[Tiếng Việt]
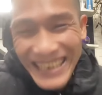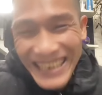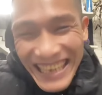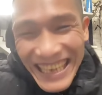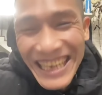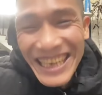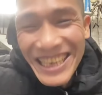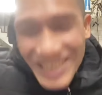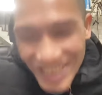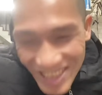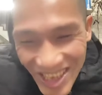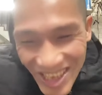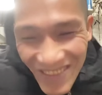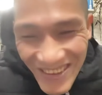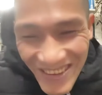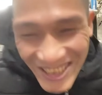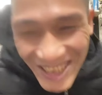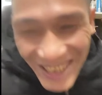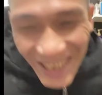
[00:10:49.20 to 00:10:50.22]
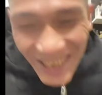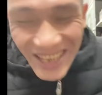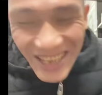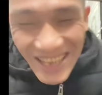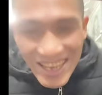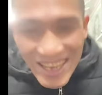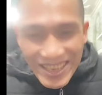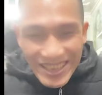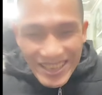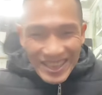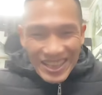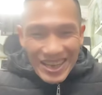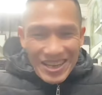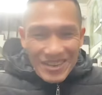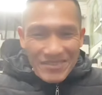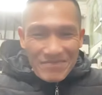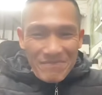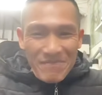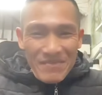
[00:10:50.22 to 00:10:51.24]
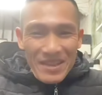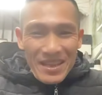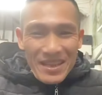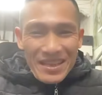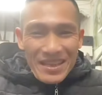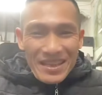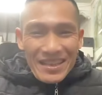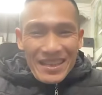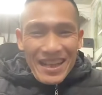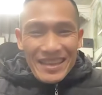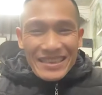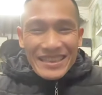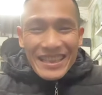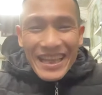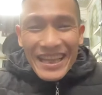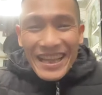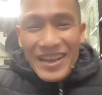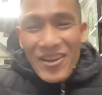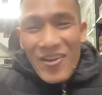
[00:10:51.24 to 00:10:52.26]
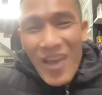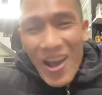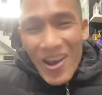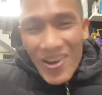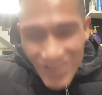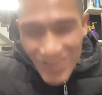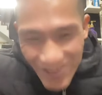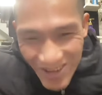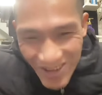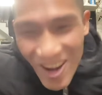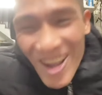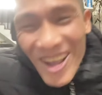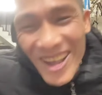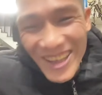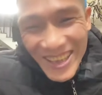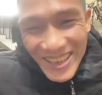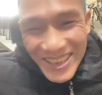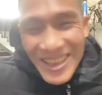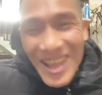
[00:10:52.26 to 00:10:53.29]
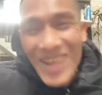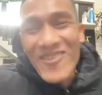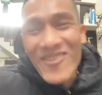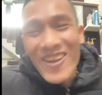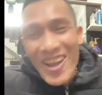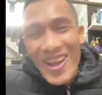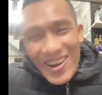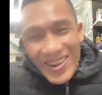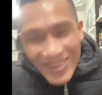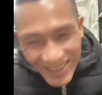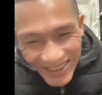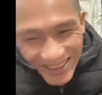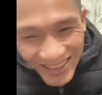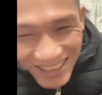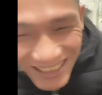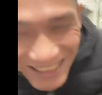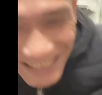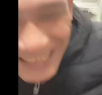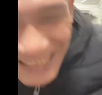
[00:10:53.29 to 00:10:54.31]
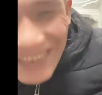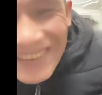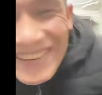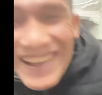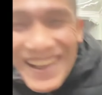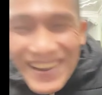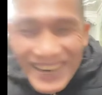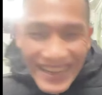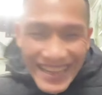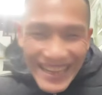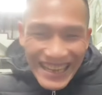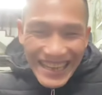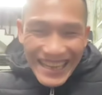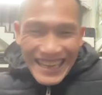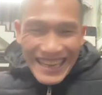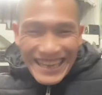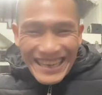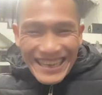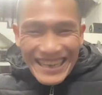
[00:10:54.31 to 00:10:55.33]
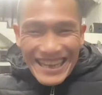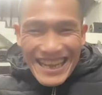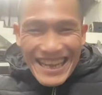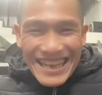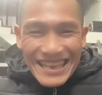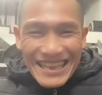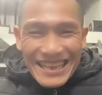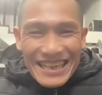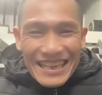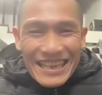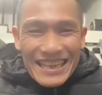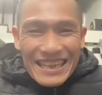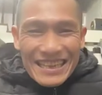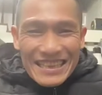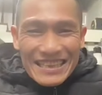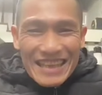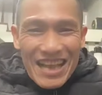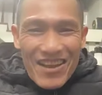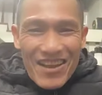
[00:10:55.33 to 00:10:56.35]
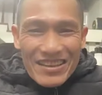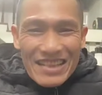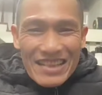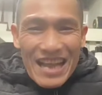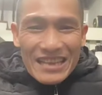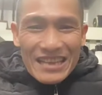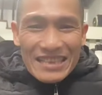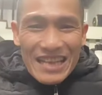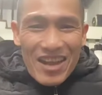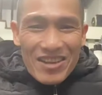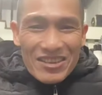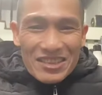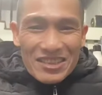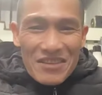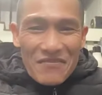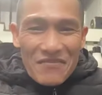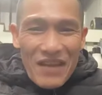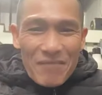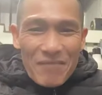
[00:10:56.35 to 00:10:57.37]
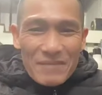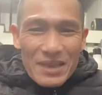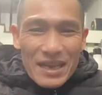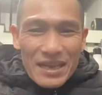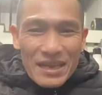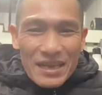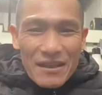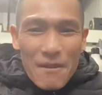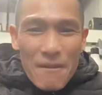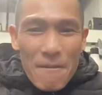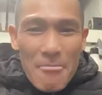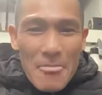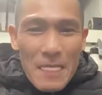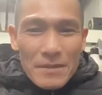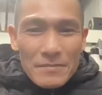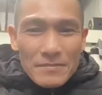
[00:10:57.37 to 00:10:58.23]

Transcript: đúng không chấp là gì thằng điên thì ra thằng tế nghẹo đúng rồi tao nghẹo tao nghẹo đây thấy chưa? chào anh trai chào sinh phạm nhá